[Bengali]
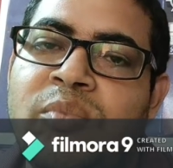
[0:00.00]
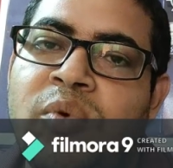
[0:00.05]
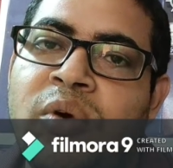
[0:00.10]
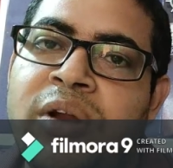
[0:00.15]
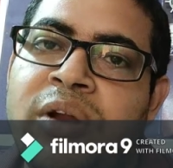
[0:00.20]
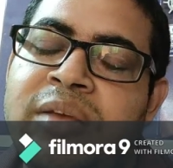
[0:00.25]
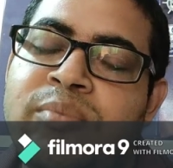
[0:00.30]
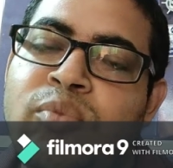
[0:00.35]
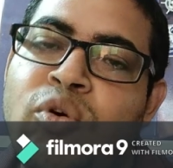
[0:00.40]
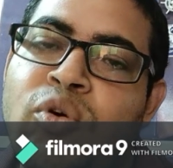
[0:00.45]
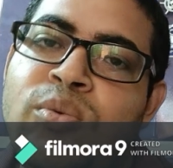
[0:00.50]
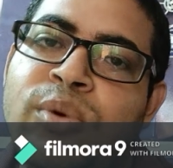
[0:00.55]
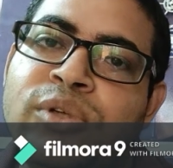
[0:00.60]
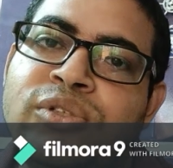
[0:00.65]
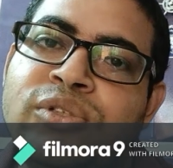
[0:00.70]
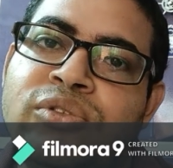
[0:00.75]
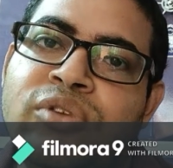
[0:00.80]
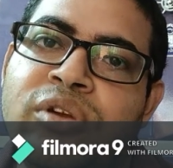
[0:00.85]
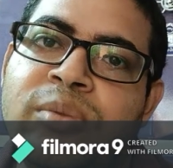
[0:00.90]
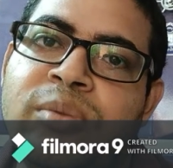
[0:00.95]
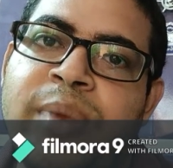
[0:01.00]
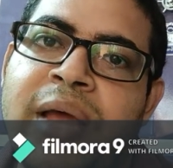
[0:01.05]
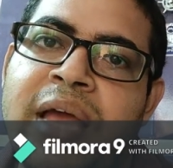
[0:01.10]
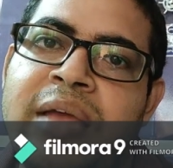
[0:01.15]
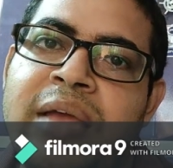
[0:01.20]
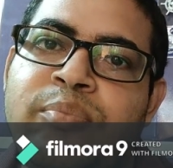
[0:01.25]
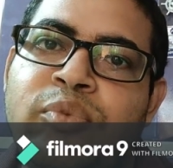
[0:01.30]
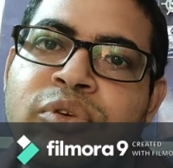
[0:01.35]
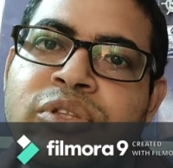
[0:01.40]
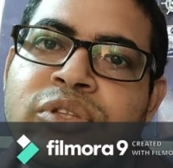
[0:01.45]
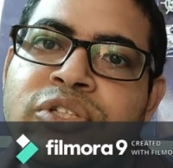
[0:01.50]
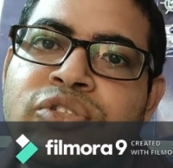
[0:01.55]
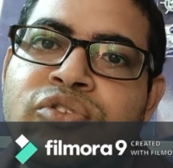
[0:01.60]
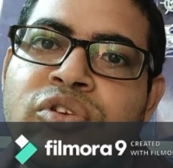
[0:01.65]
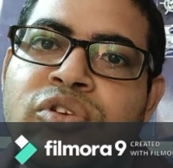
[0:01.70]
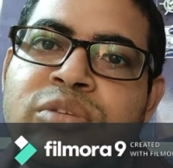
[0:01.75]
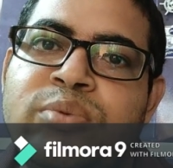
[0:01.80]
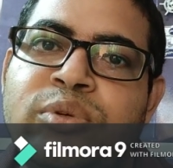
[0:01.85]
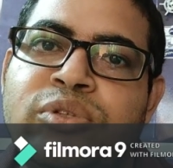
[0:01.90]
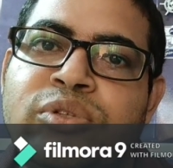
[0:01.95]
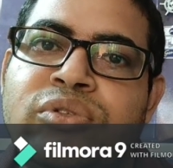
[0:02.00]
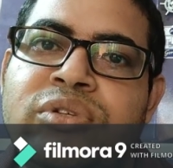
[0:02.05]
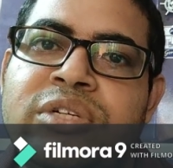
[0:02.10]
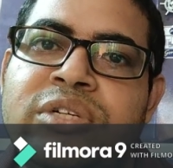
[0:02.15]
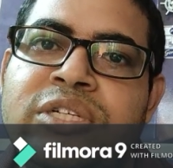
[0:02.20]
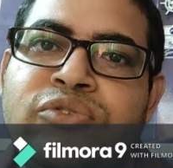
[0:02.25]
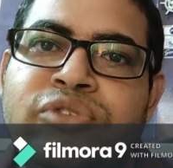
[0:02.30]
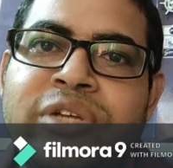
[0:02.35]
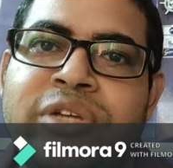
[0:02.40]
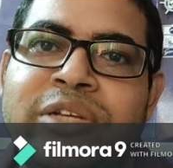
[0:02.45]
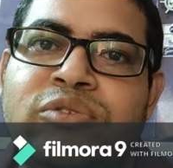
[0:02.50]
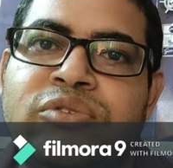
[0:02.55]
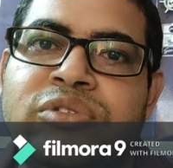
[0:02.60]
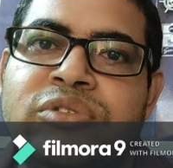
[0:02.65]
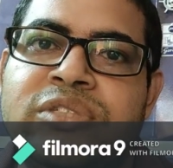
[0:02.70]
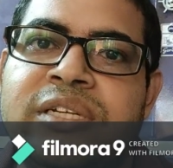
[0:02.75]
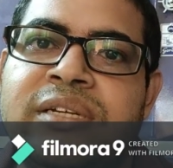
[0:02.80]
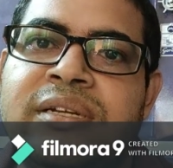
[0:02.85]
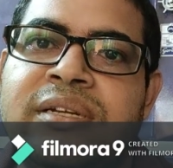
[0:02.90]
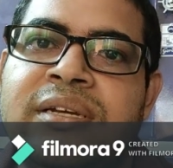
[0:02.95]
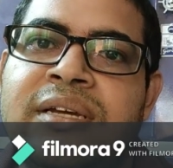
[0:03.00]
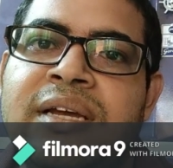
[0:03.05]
অনেক বহু বছর ধরে প্রায় পঁয়ত্রিশ চল্লিশ বছর ধরে টিউশন করছেন